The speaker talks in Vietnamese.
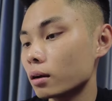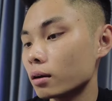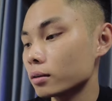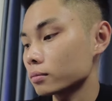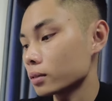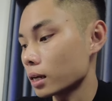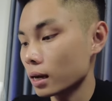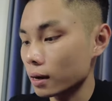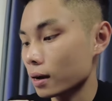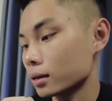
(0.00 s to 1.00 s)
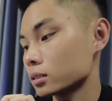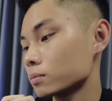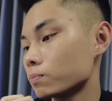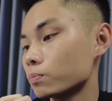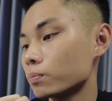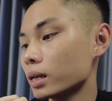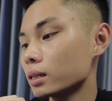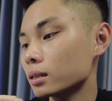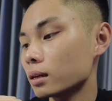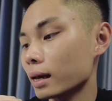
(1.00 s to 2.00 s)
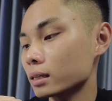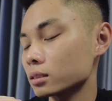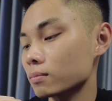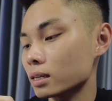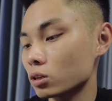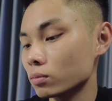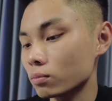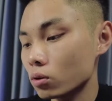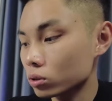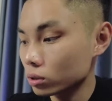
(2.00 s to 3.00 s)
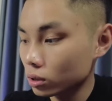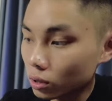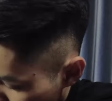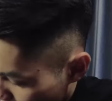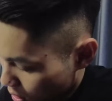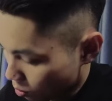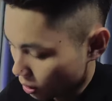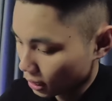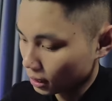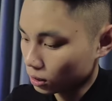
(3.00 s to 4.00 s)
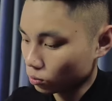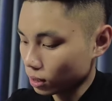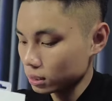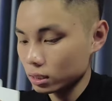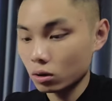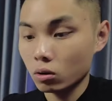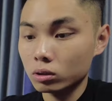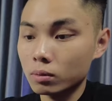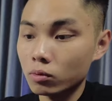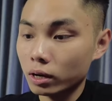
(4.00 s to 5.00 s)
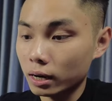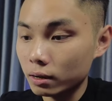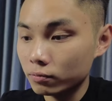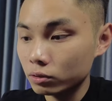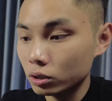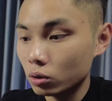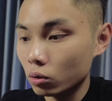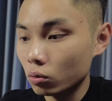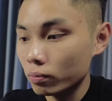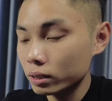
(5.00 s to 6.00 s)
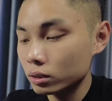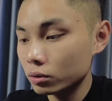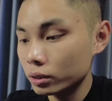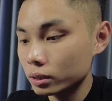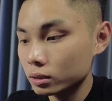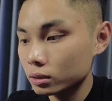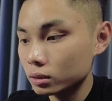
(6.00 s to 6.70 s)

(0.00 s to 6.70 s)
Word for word: đó đây là split lens 3611 à, ngoài ra thì chúng ta sẽ có thêm một cái là vertical battery